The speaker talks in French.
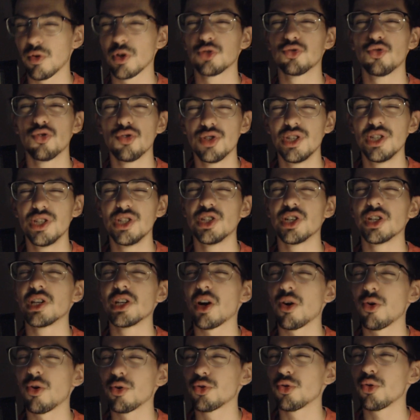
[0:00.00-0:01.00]
je le dis, j'ai
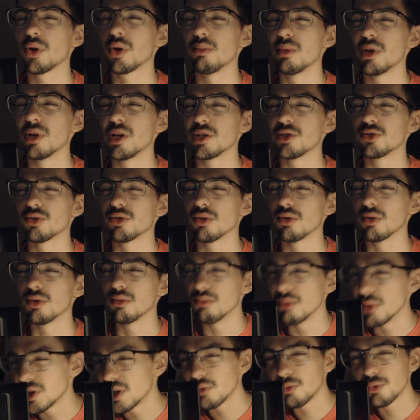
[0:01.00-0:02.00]
40 ans, les mecs, genre,
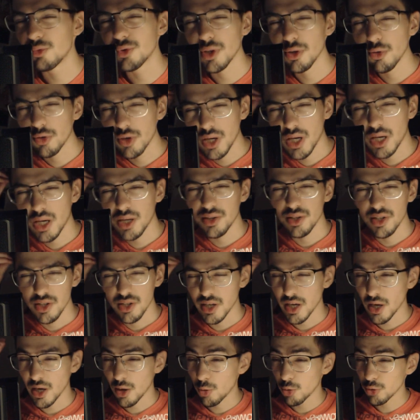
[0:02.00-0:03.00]
mettez-vous ça dans le crâne,
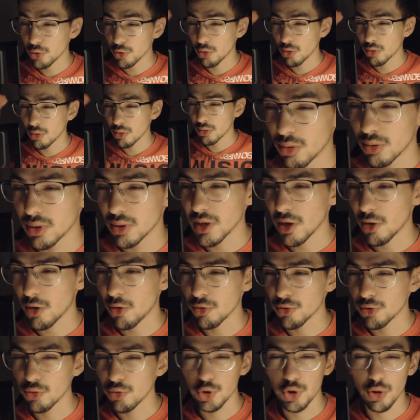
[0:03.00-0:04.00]
40 ans,
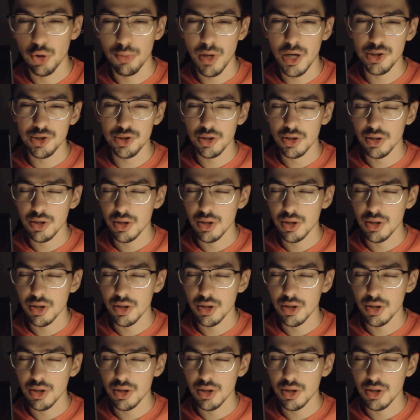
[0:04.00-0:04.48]
40, au chômage.